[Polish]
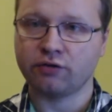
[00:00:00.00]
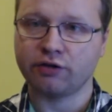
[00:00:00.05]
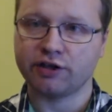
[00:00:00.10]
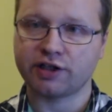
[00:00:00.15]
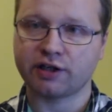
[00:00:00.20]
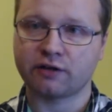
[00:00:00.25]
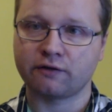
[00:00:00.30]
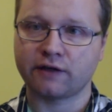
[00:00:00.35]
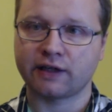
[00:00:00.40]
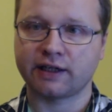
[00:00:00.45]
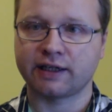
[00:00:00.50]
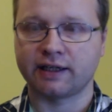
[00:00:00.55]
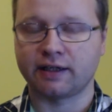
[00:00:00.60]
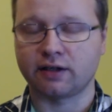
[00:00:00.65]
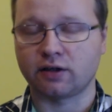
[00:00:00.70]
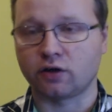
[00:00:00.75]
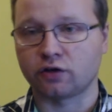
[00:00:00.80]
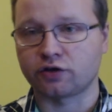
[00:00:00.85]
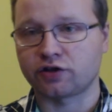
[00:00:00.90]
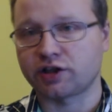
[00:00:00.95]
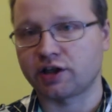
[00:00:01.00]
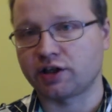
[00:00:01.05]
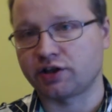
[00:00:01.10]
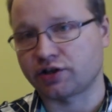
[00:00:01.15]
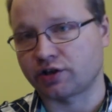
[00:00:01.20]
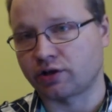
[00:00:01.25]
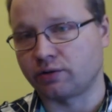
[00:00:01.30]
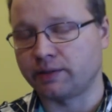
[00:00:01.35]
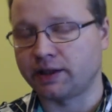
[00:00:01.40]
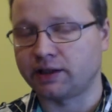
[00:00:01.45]
Dziękuję za uwagę,
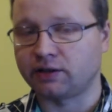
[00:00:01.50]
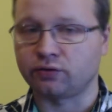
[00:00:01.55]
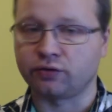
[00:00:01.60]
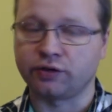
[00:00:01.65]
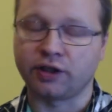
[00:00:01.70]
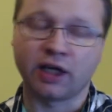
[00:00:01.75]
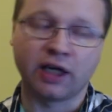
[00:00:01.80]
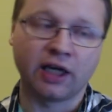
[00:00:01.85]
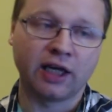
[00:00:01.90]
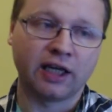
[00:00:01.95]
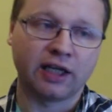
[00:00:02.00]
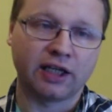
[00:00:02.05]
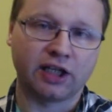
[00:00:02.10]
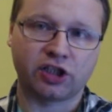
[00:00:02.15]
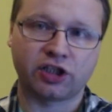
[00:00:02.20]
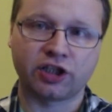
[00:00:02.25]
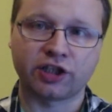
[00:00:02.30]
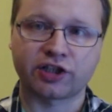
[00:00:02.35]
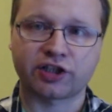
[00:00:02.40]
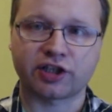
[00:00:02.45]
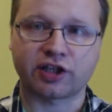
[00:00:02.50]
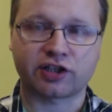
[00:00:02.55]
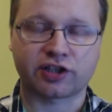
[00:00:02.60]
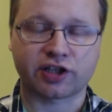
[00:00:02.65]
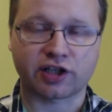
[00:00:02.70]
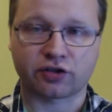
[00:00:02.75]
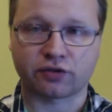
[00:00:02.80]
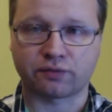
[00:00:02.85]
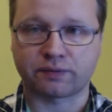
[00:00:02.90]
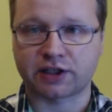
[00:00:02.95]
oceń, skomentuj. Jeśli
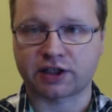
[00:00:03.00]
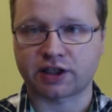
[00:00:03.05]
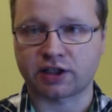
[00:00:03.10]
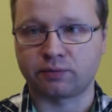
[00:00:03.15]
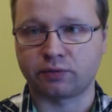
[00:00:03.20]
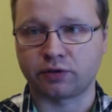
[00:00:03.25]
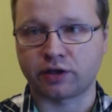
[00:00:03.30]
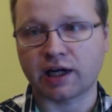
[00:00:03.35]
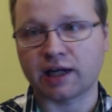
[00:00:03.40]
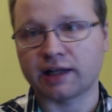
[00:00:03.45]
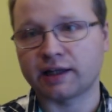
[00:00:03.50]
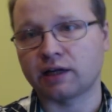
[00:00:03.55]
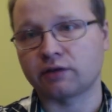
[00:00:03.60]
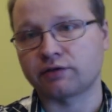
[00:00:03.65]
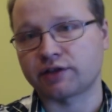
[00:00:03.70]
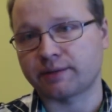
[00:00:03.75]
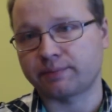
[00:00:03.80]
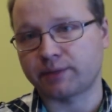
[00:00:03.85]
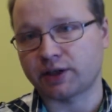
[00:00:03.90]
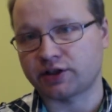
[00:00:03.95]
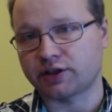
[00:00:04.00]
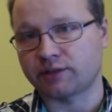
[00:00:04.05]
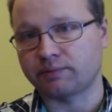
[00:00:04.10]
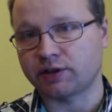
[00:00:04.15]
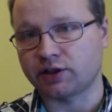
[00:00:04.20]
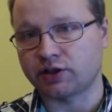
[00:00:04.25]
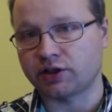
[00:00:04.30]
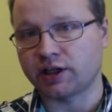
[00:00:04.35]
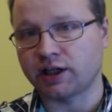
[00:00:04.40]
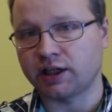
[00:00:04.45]
chcesz, zasubskrybuj kanał.
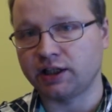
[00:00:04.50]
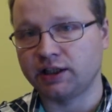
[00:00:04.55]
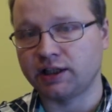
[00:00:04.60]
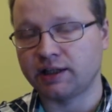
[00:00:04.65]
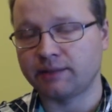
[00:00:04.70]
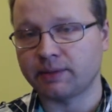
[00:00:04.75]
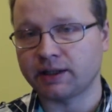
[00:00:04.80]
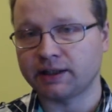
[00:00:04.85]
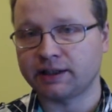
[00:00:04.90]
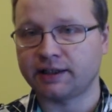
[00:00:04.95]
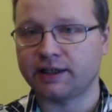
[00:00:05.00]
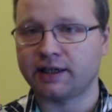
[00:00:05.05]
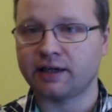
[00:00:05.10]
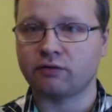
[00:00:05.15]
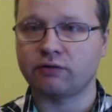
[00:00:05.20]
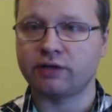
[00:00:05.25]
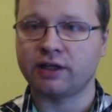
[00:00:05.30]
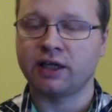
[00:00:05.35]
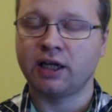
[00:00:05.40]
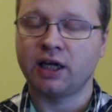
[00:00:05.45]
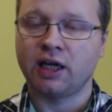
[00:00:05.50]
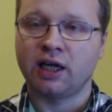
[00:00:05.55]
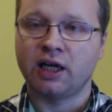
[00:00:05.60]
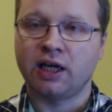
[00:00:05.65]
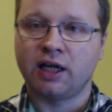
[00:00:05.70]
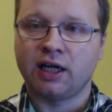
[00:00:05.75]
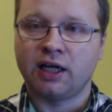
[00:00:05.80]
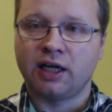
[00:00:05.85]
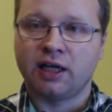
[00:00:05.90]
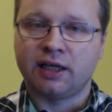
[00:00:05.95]
Zapraszam też na inne materiały,
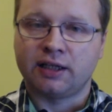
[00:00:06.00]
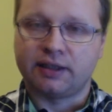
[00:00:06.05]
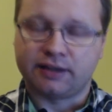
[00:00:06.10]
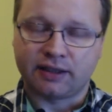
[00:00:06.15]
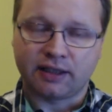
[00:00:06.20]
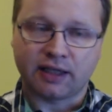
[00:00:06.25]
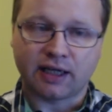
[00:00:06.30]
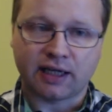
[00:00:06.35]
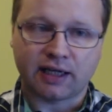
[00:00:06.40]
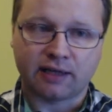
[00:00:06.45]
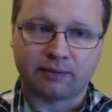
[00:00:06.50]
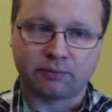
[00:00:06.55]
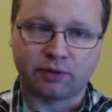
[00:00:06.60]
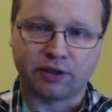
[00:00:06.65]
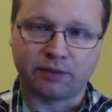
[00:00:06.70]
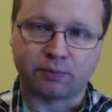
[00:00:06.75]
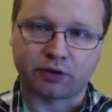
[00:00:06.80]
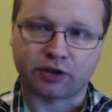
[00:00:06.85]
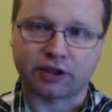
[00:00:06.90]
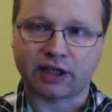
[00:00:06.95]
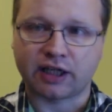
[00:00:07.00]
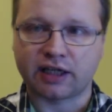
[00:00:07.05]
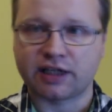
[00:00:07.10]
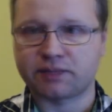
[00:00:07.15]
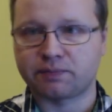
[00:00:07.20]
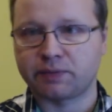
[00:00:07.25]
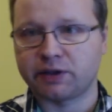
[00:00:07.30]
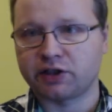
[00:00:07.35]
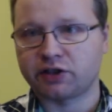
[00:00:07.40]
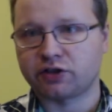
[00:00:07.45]
na moje
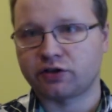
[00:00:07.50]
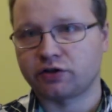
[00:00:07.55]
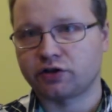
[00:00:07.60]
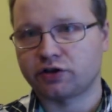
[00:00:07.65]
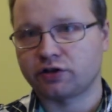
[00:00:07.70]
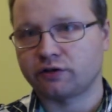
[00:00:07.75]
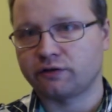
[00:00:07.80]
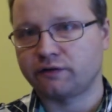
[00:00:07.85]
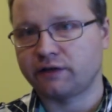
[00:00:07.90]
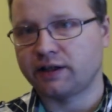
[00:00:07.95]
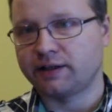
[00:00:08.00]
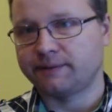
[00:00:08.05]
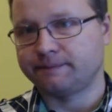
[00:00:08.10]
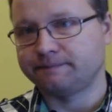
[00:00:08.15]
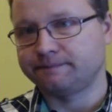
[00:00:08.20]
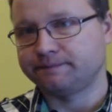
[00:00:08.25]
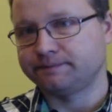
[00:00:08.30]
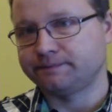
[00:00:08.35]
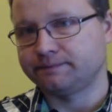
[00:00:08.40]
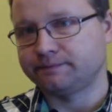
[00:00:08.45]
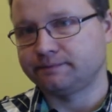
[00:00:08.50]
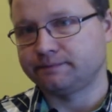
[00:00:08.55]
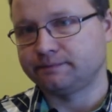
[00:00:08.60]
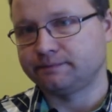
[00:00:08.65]
portale społecznościowe